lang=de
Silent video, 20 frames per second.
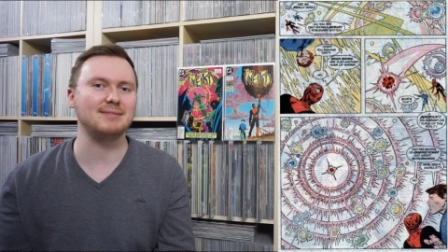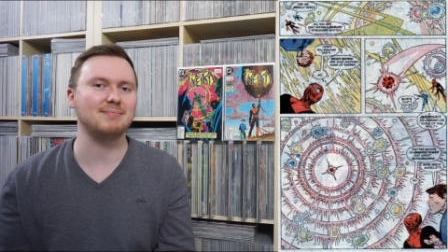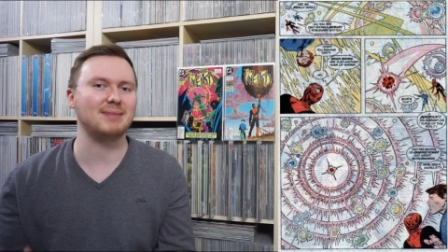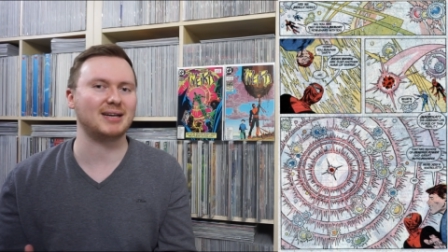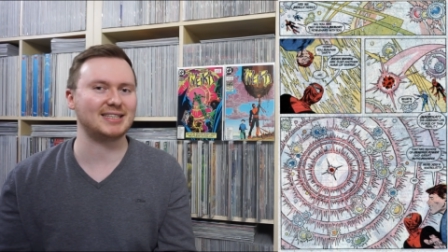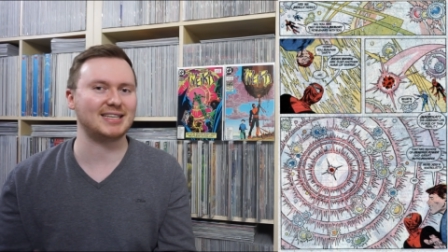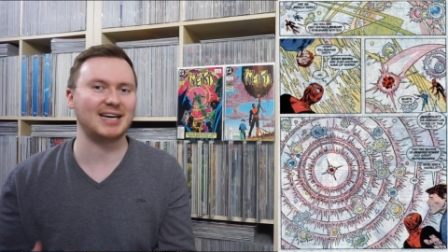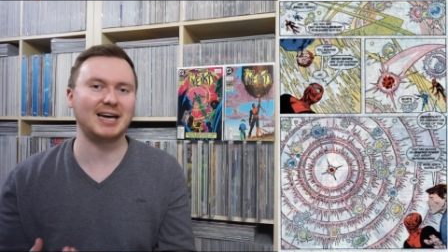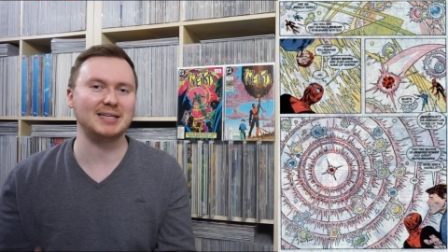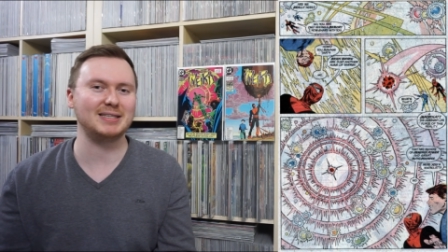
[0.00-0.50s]
die
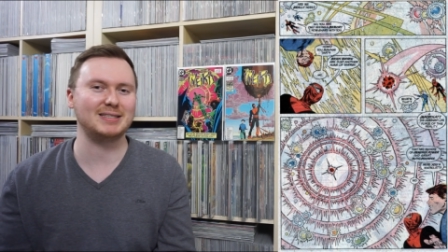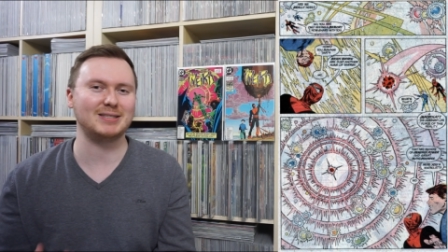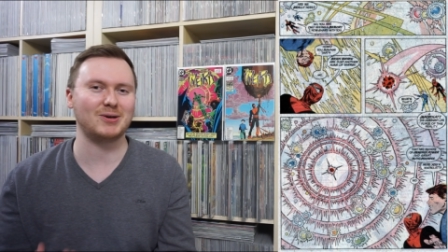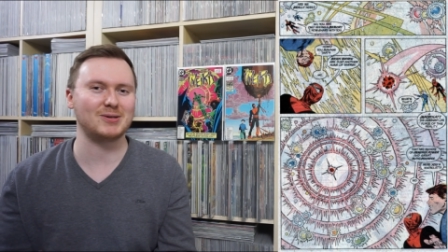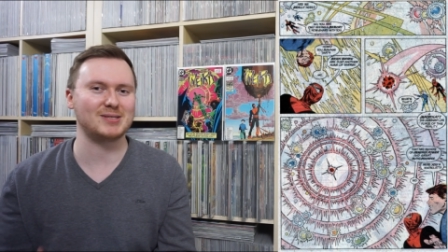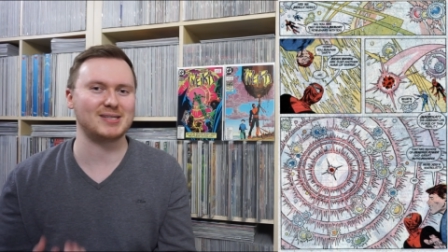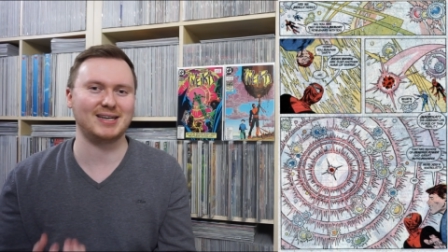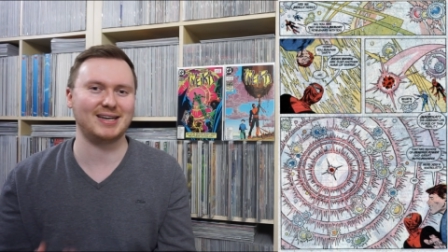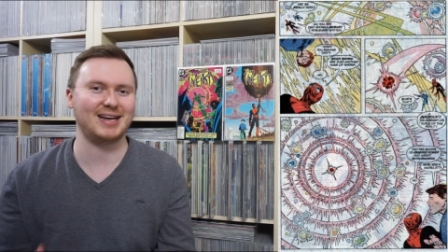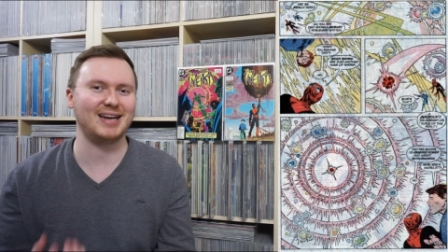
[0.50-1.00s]
man gar nicht
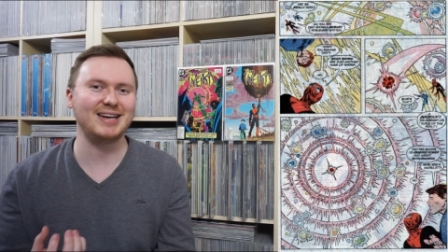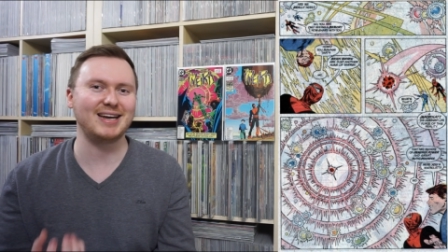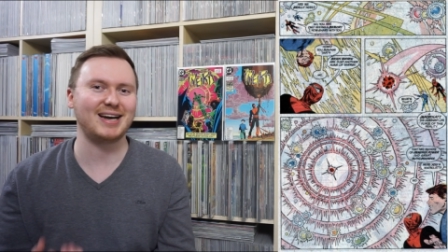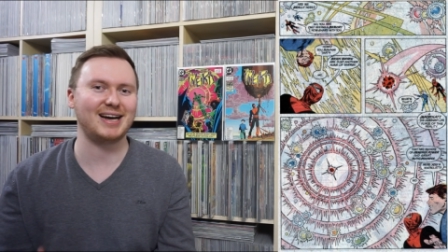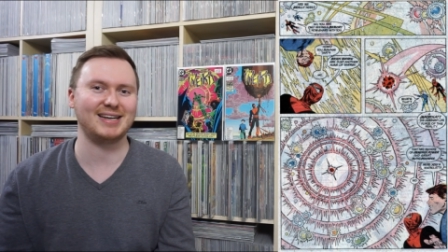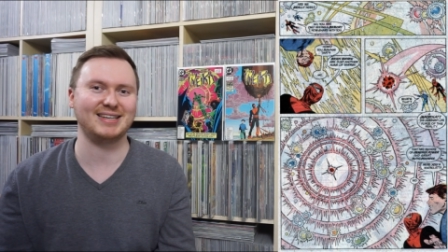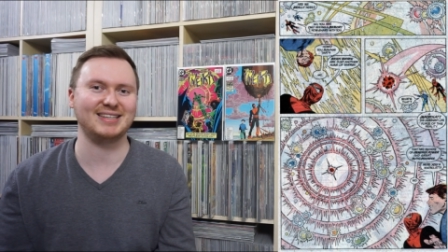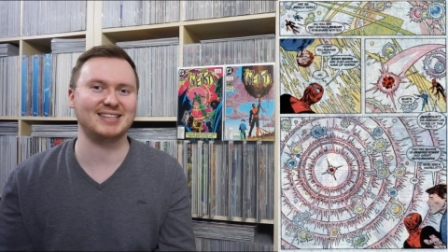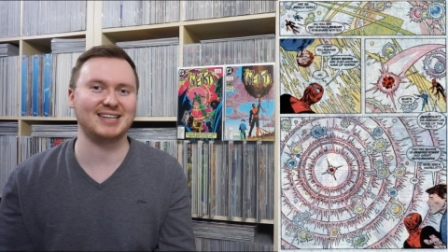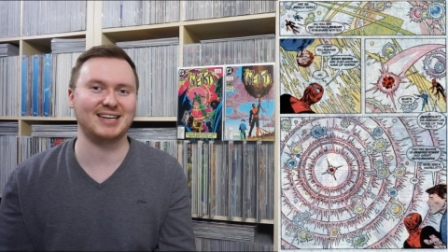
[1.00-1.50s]

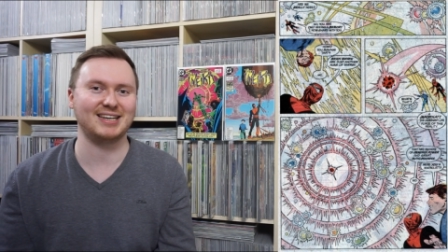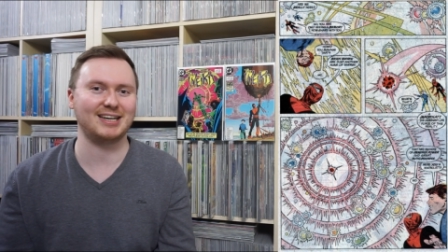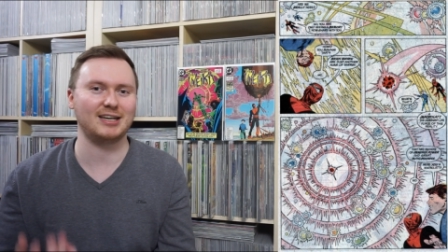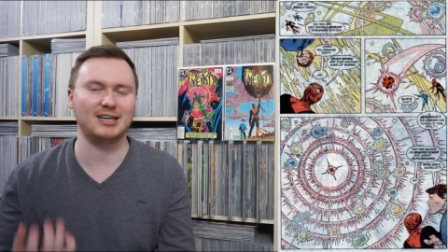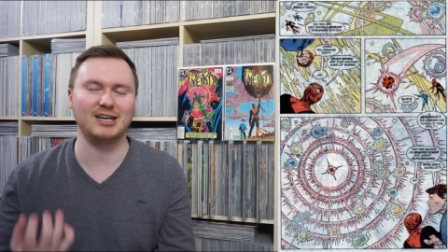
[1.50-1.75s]
auseinanderhalten kann.